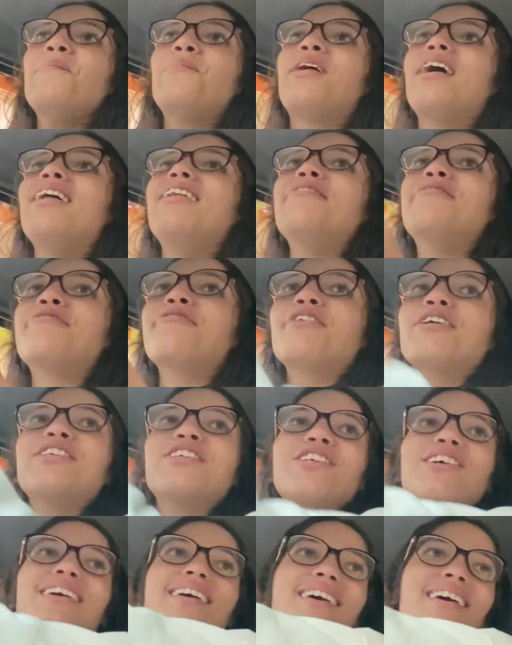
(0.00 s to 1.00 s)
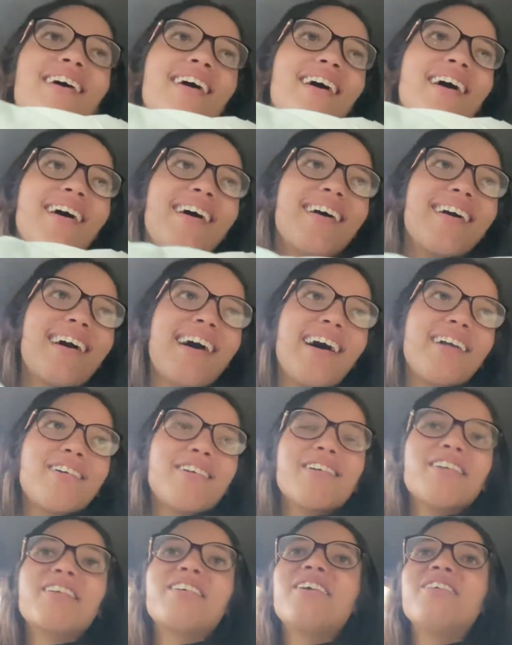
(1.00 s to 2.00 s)
Porque ele foi de
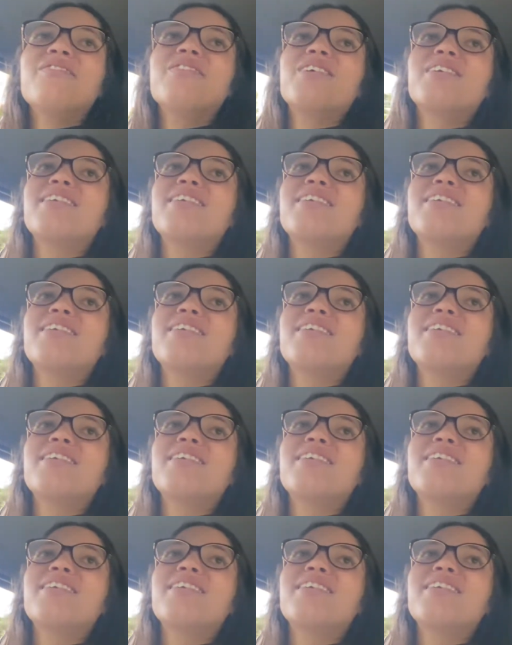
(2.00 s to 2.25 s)
carona com o amigo